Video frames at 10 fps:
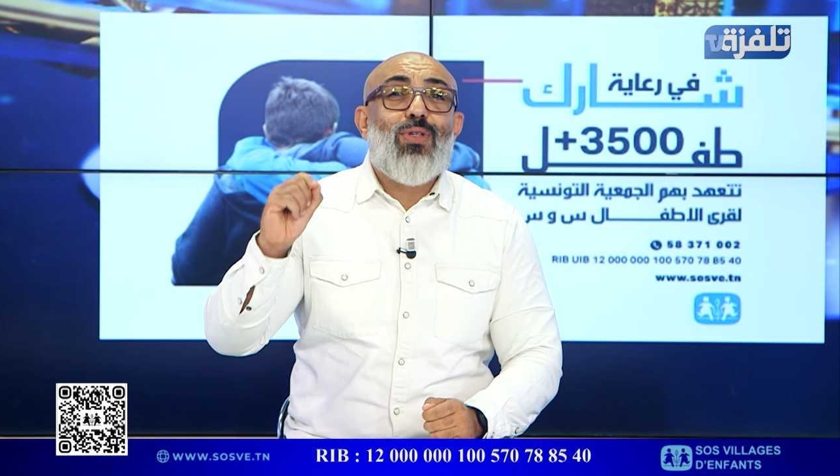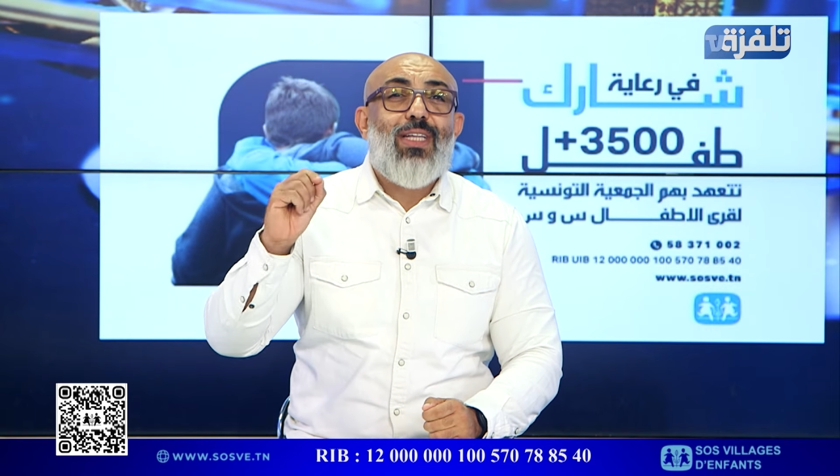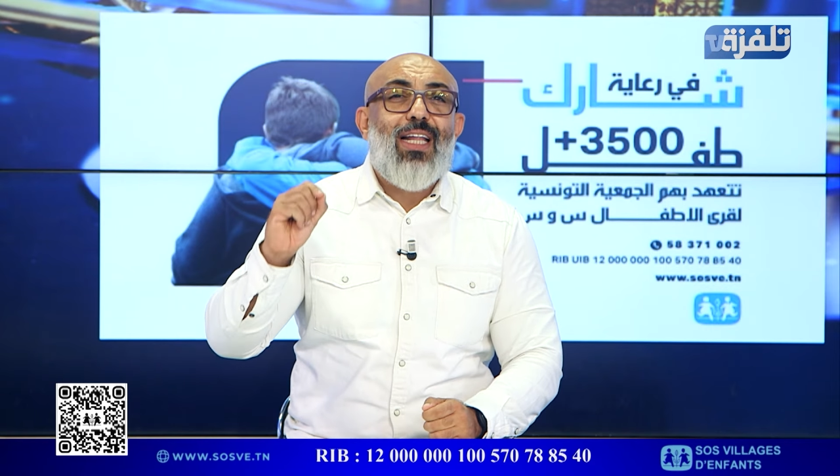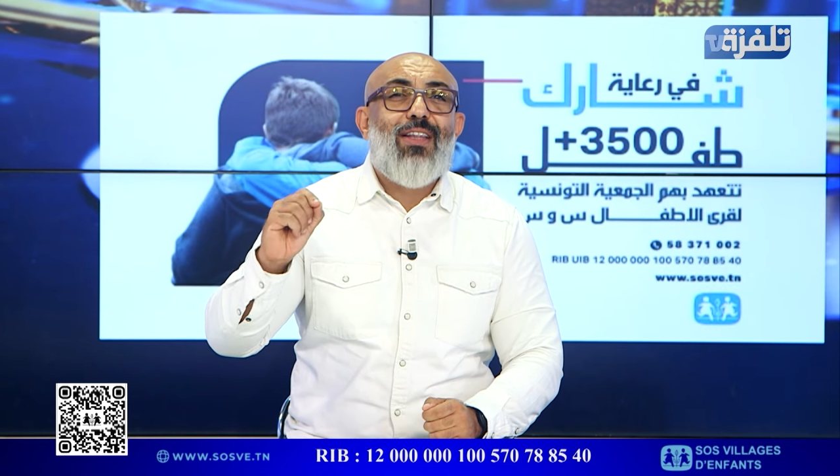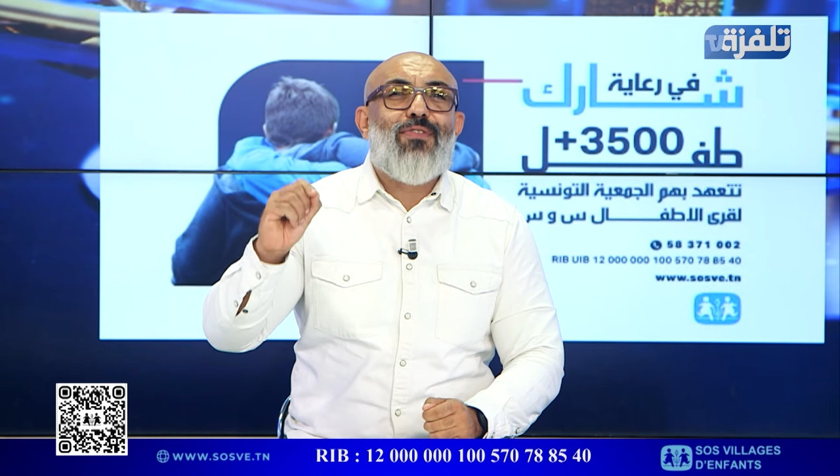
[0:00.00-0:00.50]

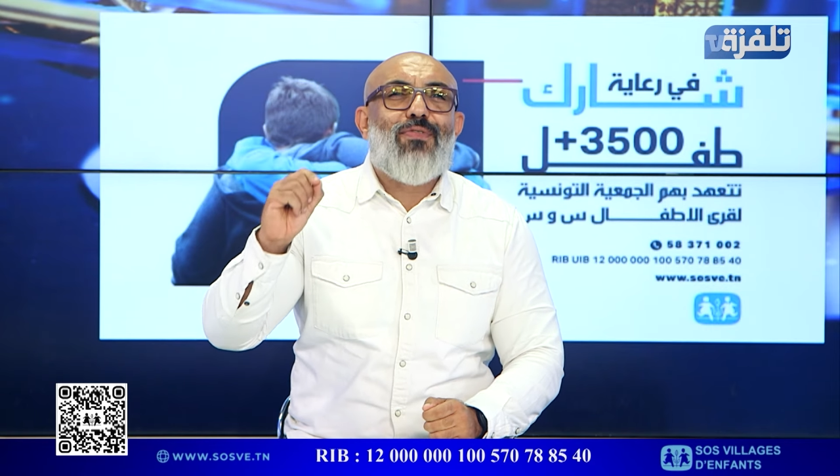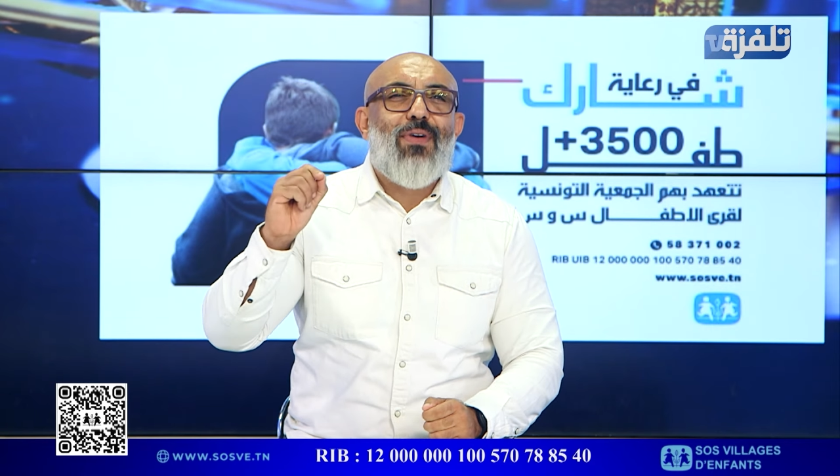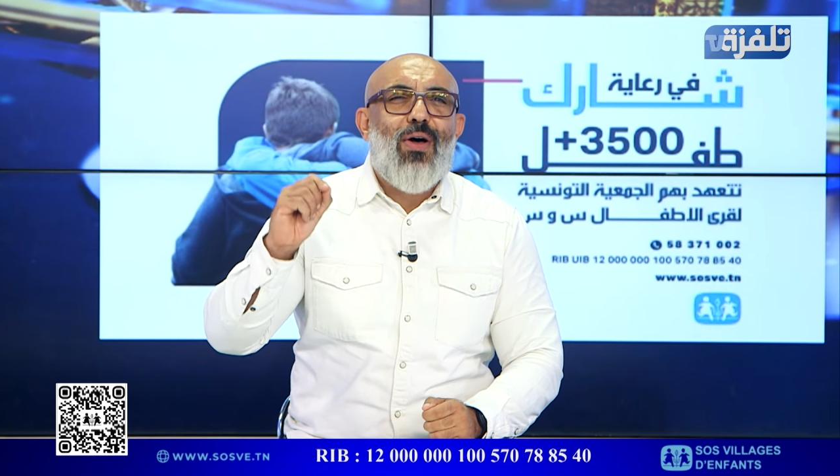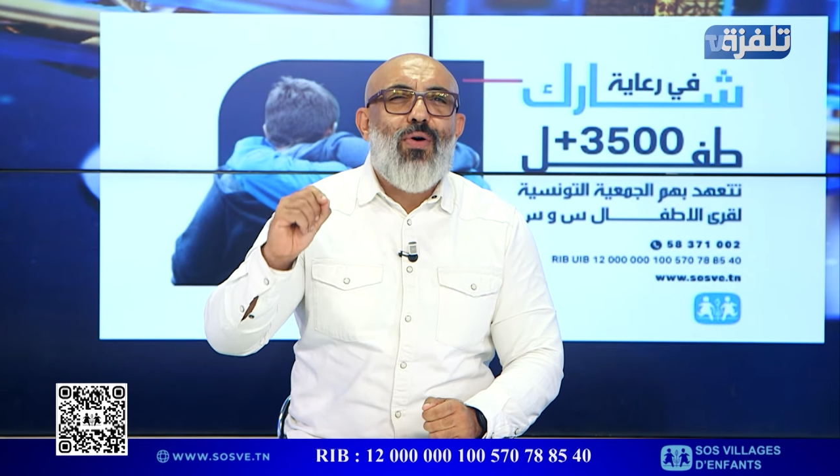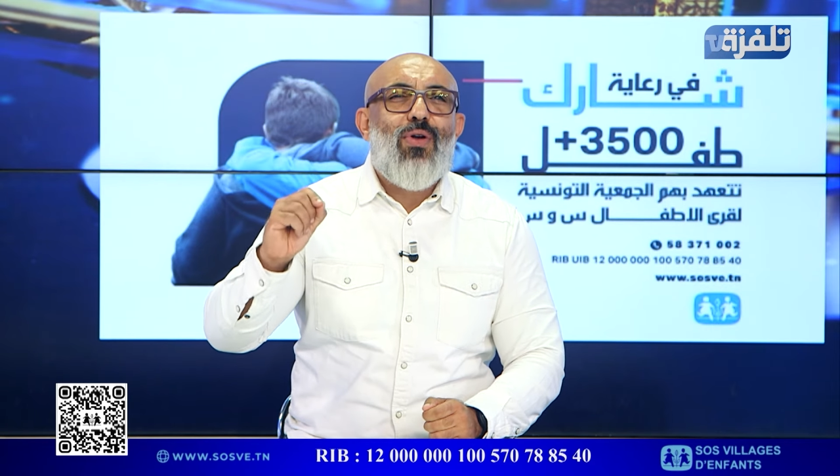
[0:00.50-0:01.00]

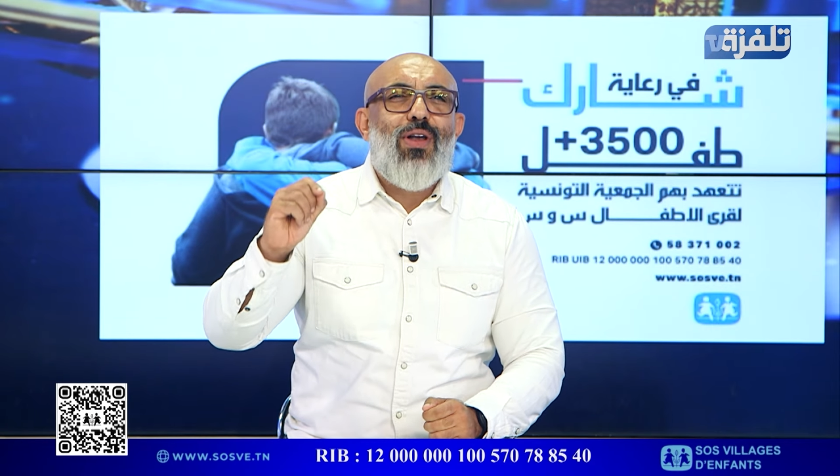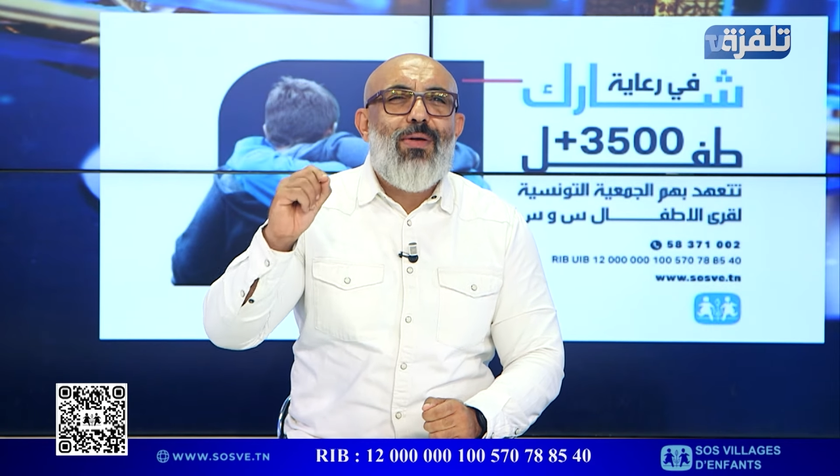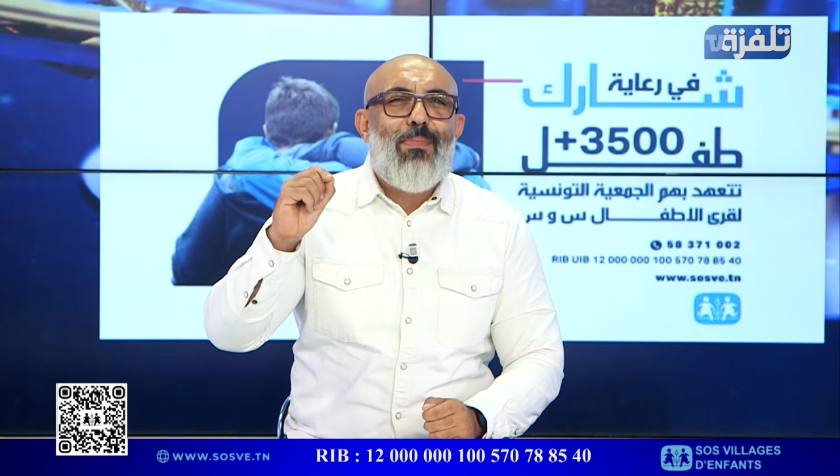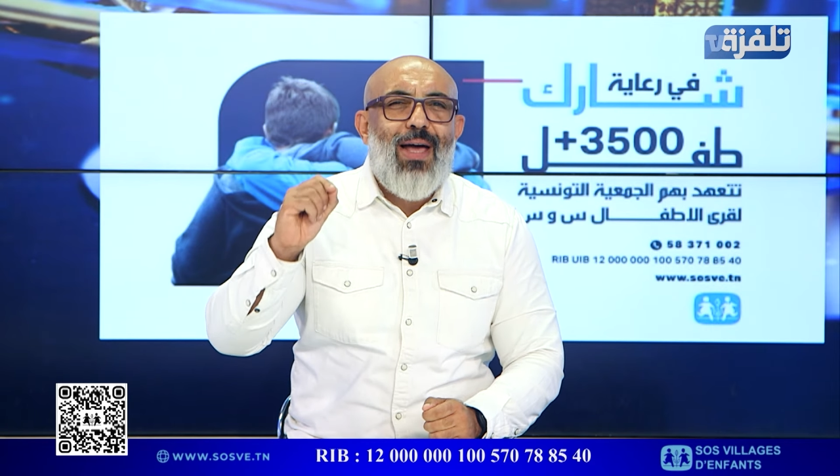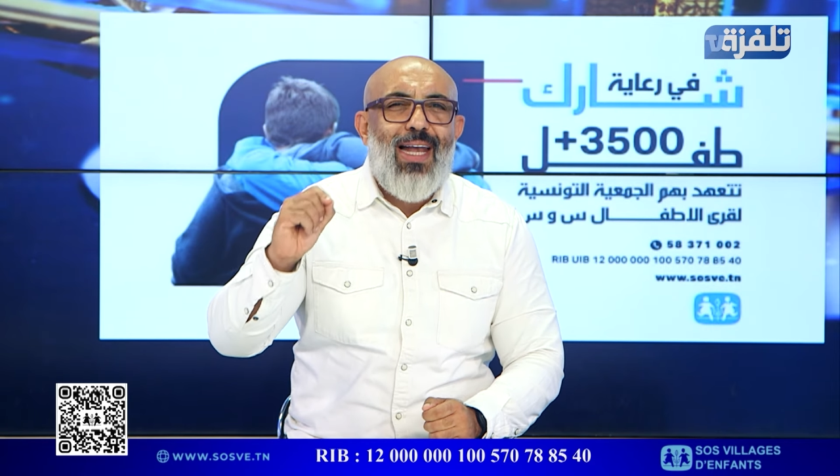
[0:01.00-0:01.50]
تدفع
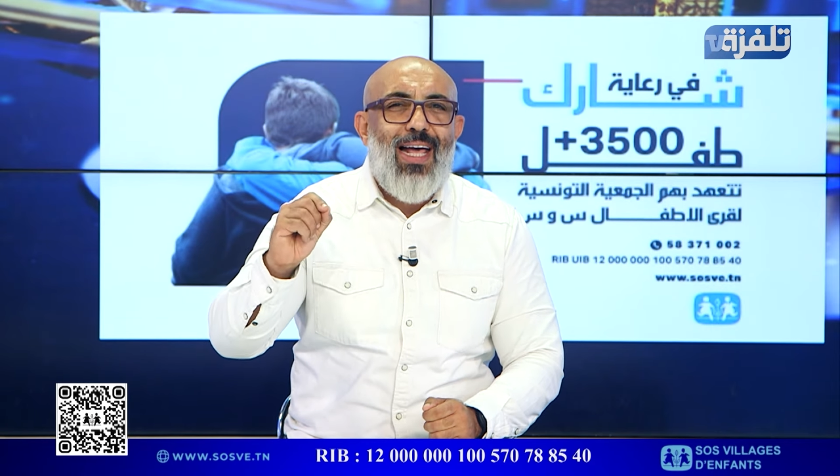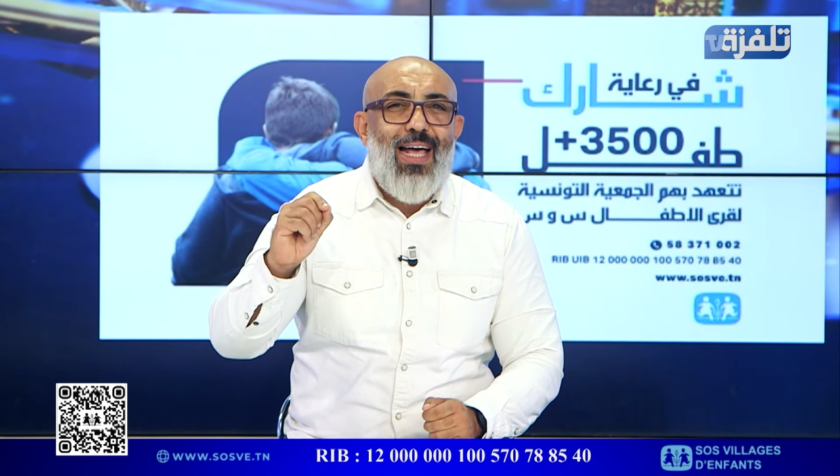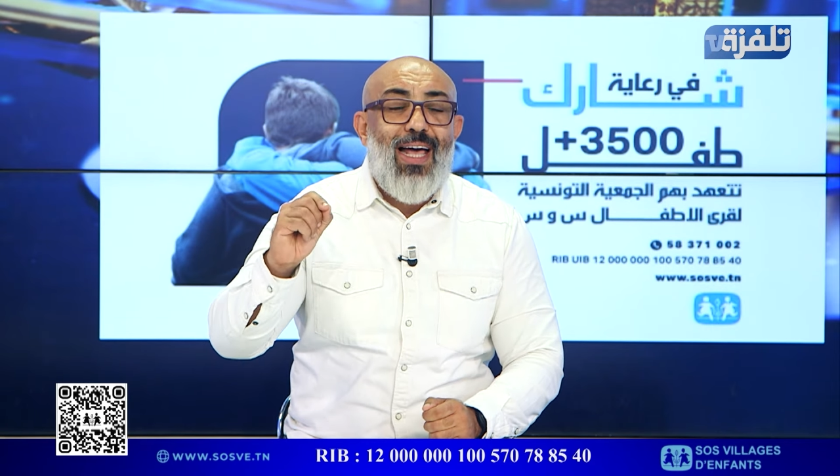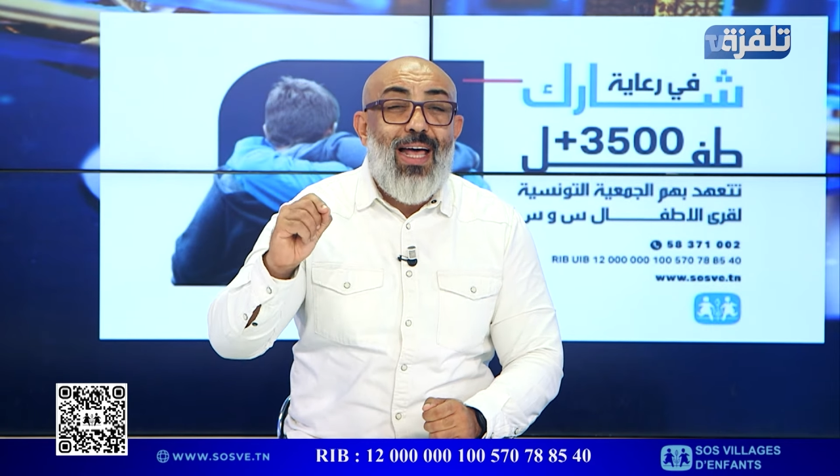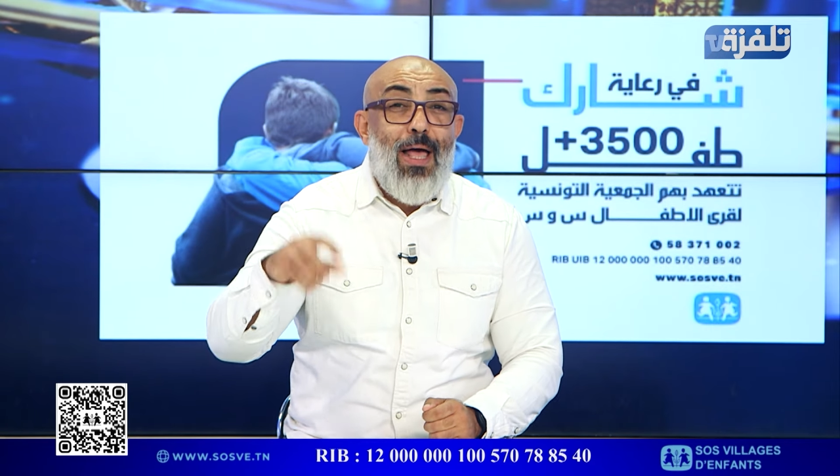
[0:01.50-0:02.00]

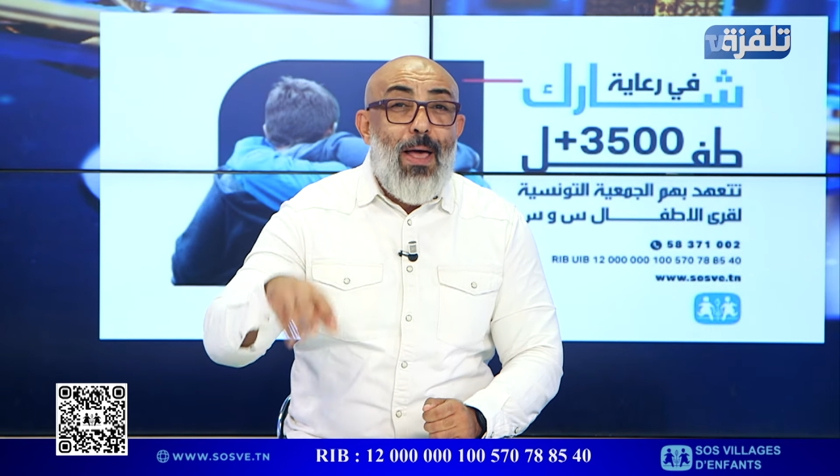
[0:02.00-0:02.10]
البلاء